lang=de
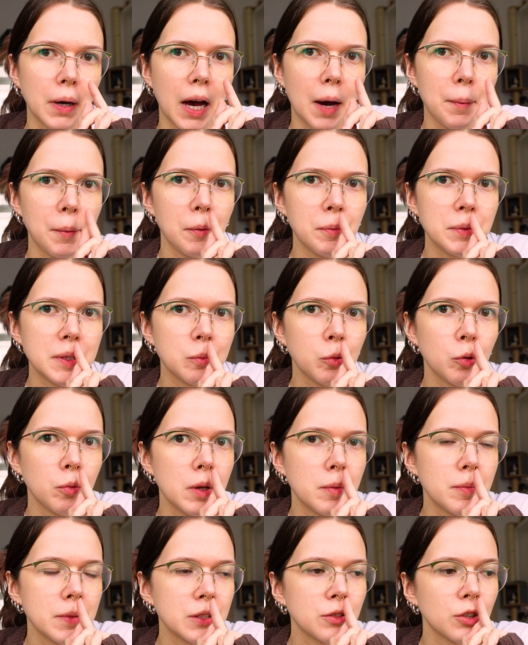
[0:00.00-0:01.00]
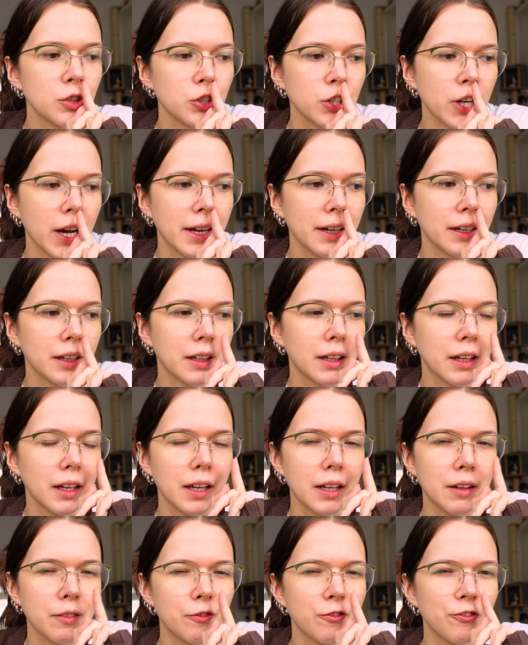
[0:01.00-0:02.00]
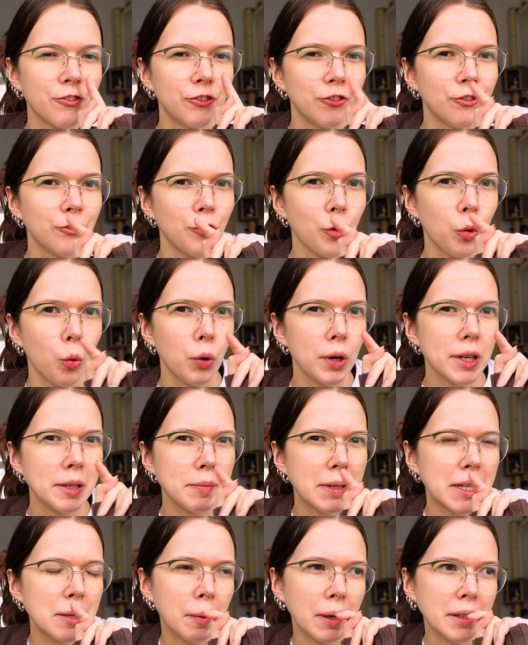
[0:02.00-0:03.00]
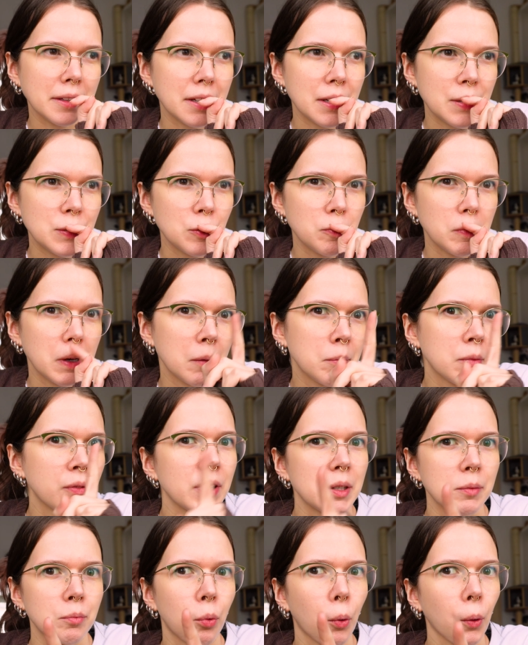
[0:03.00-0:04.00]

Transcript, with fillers: habe auch ein bisschen Probleme, mich zu entscheiden, wo ich meine Präsentation mache, mit welchem